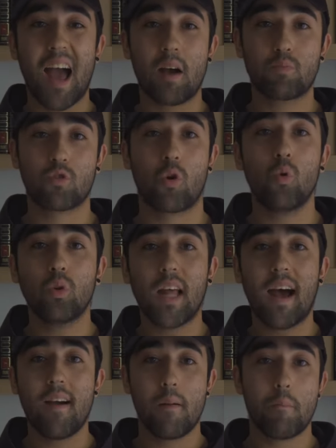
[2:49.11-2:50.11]

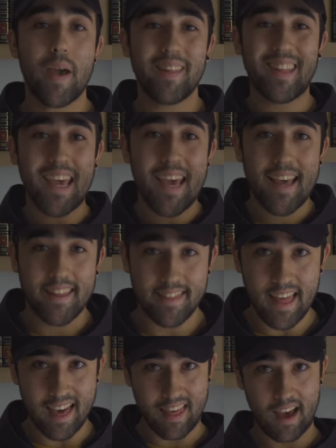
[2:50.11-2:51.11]
absolutamente
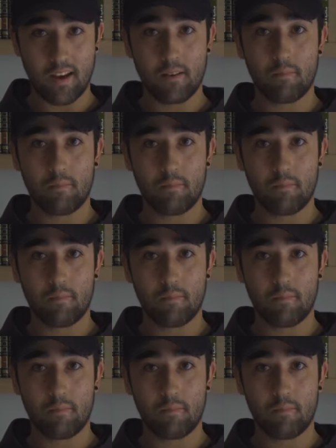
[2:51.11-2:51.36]
nada.